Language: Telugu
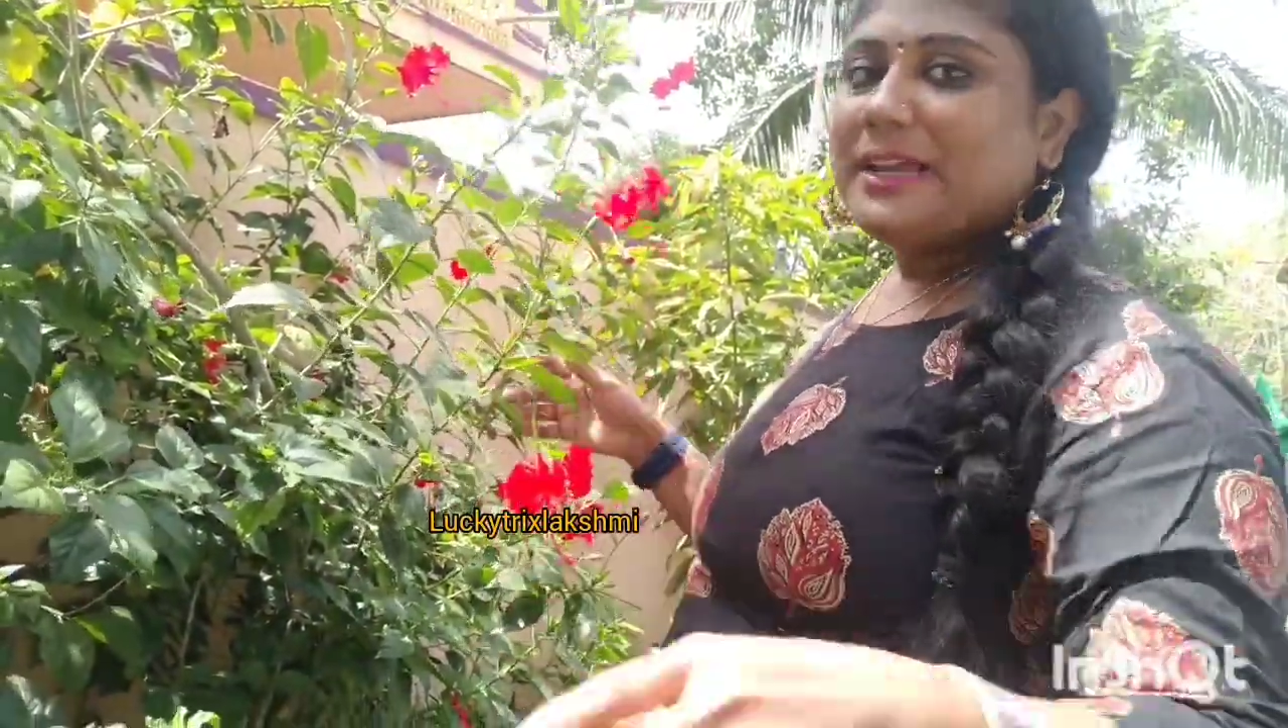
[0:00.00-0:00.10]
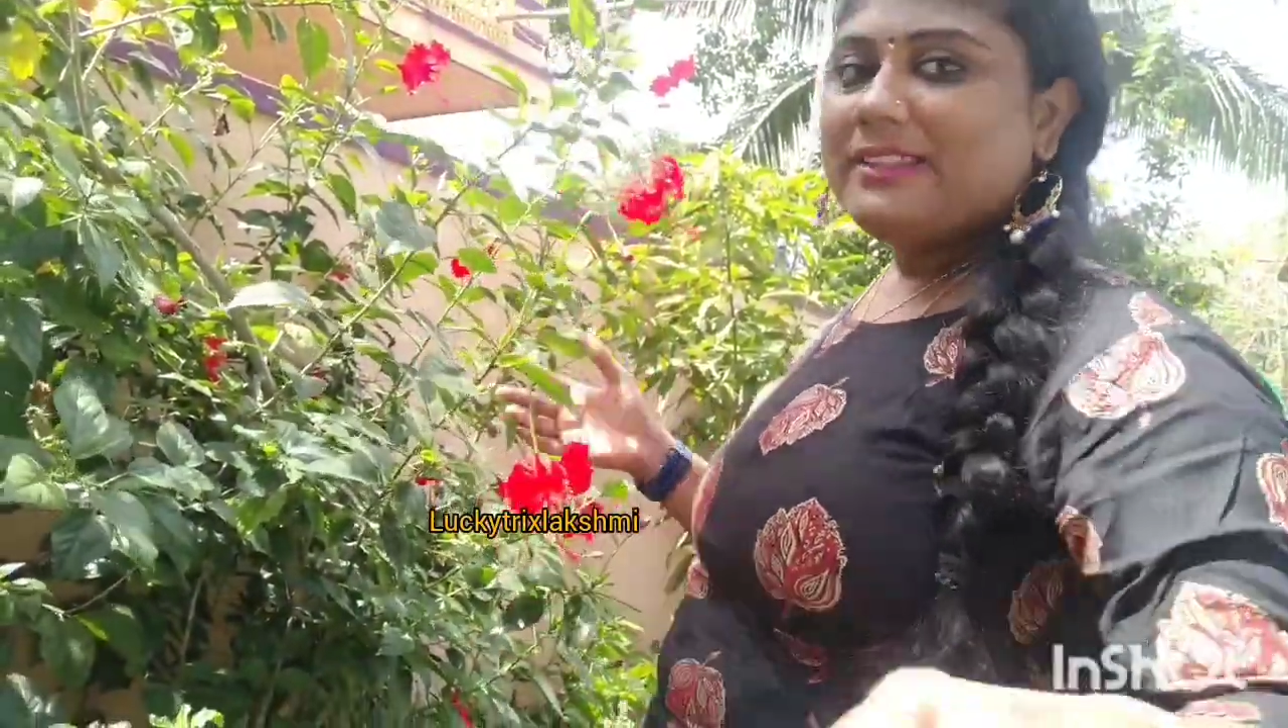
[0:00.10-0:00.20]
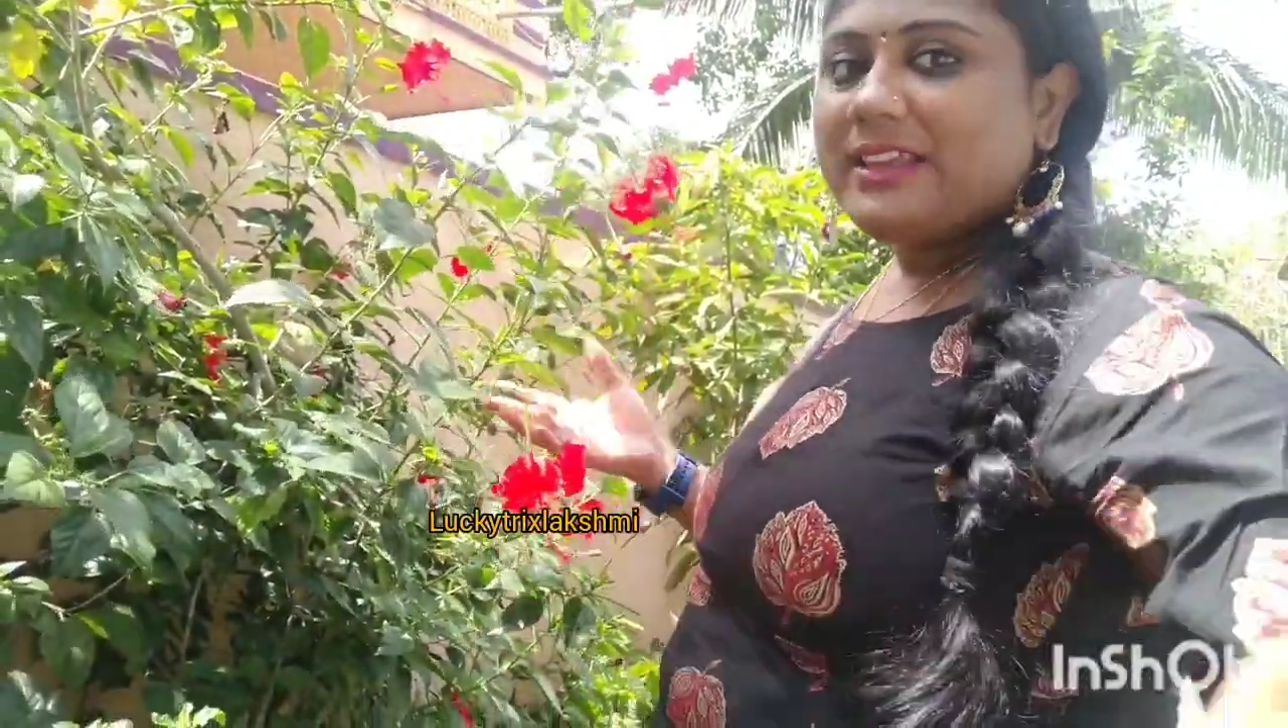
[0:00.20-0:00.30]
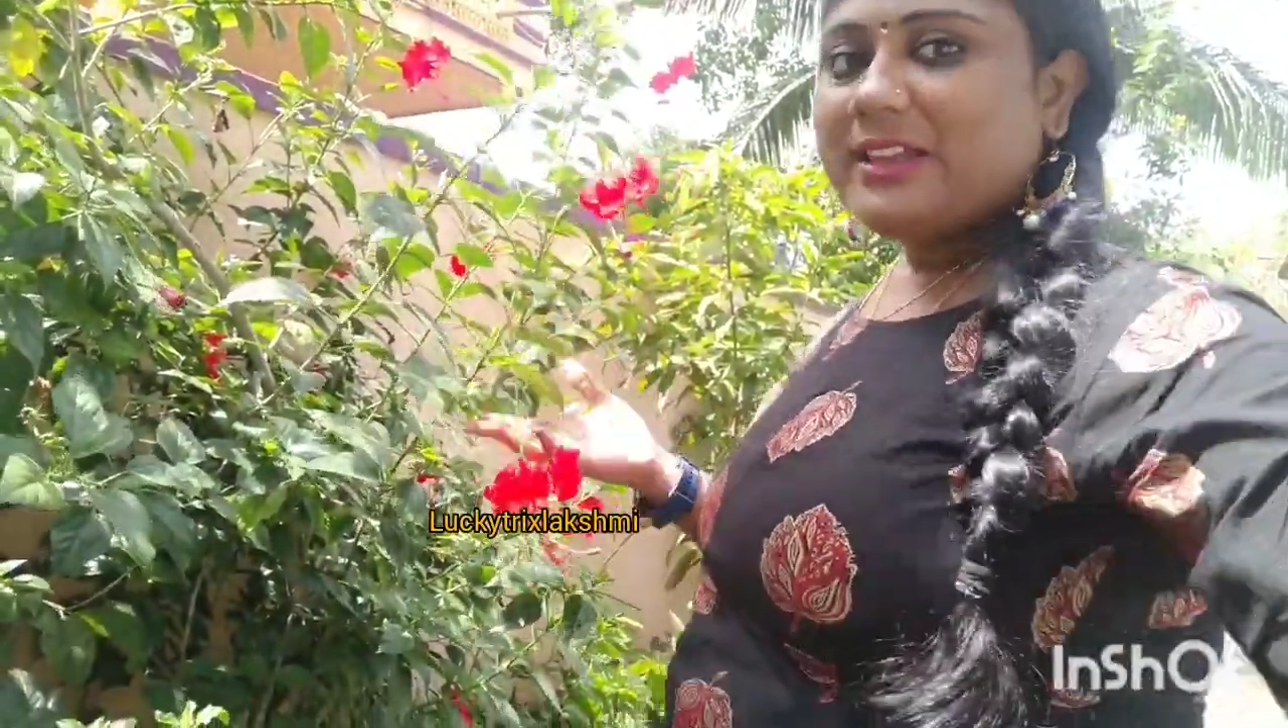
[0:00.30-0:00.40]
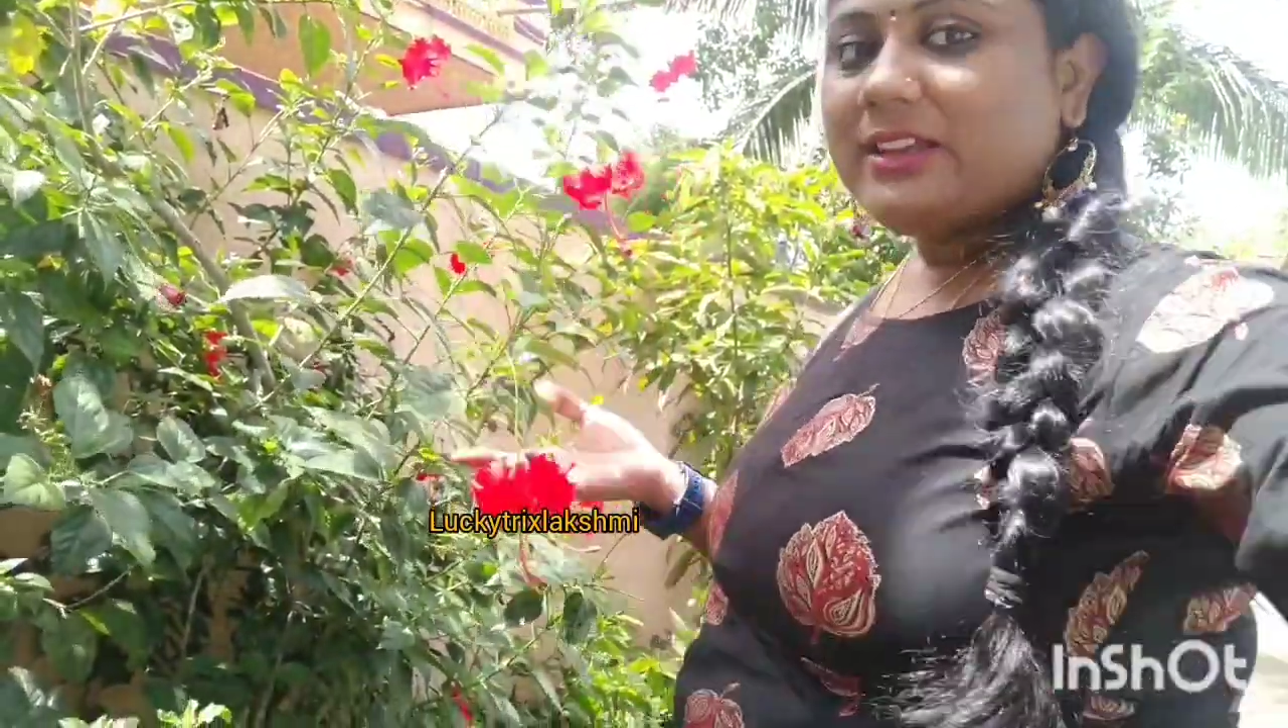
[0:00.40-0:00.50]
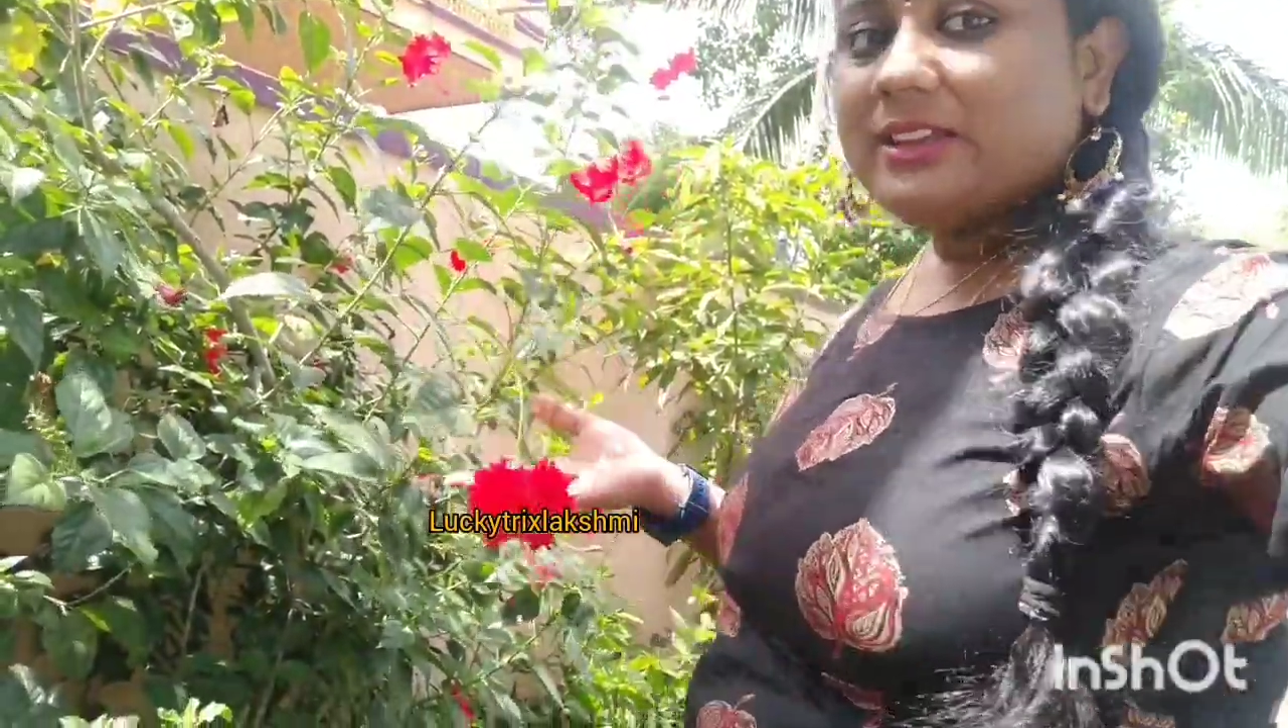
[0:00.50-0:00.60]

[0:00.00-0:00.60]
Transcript: మందార